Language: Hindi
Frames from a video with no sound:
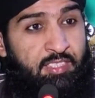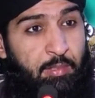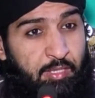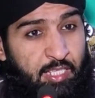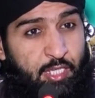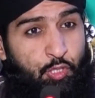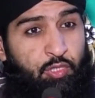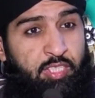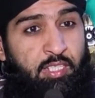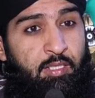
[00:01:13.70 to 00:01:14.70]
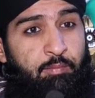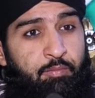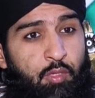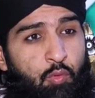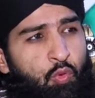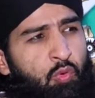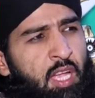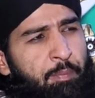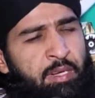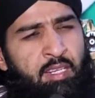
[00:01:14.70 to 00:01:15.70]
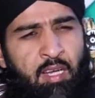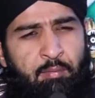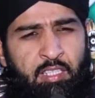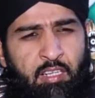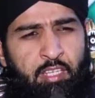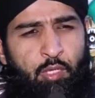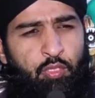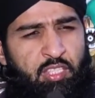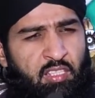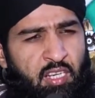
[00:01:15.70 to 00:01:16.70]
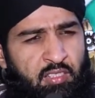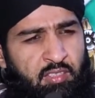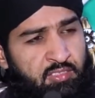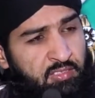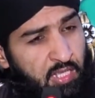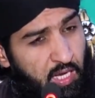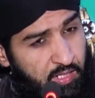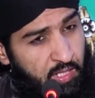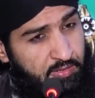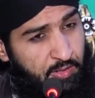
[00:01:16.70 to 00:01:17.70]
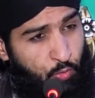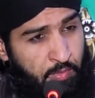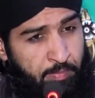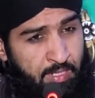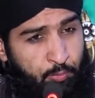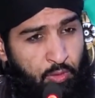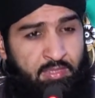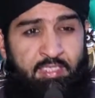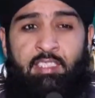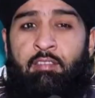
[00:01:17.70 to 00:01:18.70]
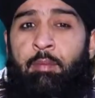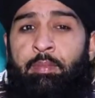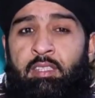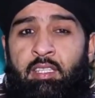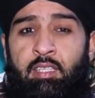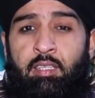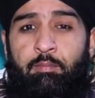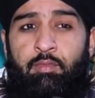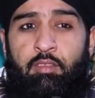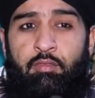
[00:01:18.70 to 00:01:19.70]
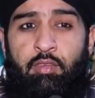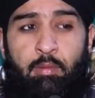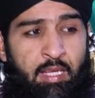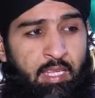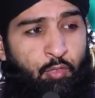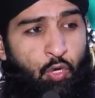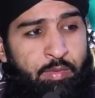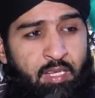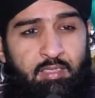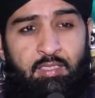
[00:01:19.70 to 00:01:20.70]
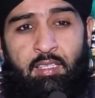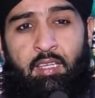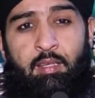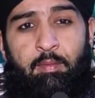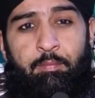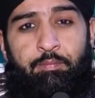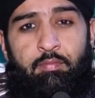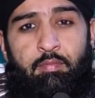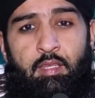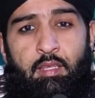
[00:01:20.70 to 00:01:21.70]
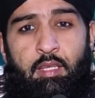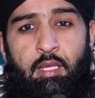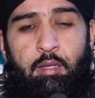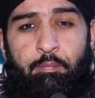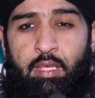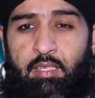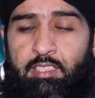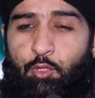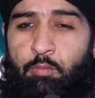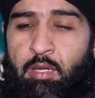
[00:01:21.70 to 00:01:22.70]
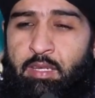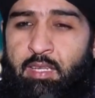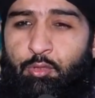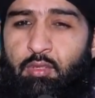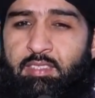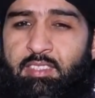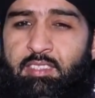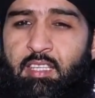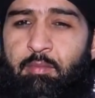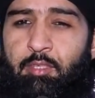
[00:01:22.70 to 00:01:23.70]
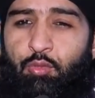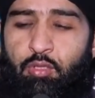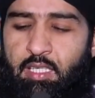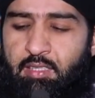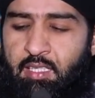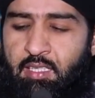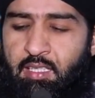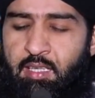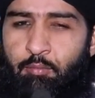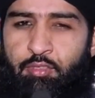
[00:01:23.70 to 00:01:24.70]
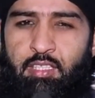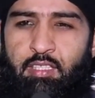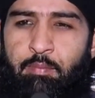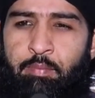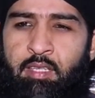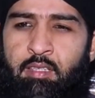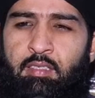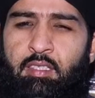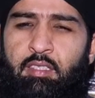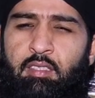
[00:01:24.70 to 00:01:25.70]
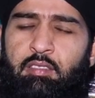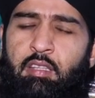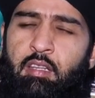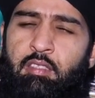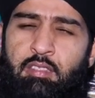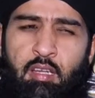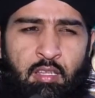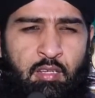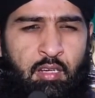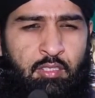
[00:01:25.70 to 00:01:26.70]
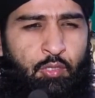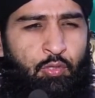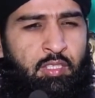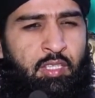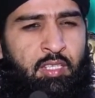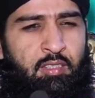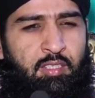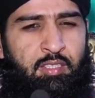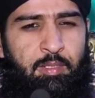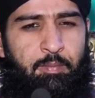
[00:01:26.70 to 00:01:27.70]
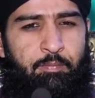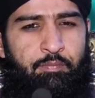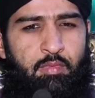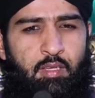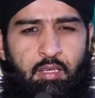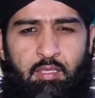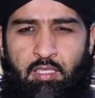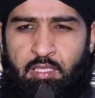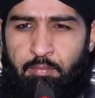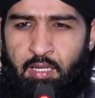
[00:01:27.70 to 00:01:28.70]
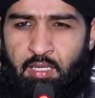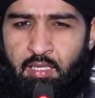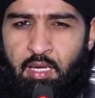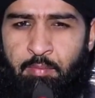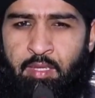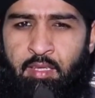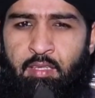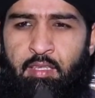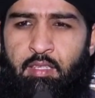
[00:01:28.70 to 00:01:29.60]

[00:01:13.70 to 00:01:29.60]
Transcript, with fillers: ज़मीनें जो थी उन्होंने अपने नाम करवाई हुई थी खानदान सारी हज़रत उमर बिन अब्दुल अज़ीज़ ने वापस ले ली फरमाया कौमी ख़जाना है फिर हज़रत उमर बिन अब्दुल अज़ीज़ रहमत ला मुसल पे सारी सारी रात रोते रहते थे अल्लाह की बारगाह में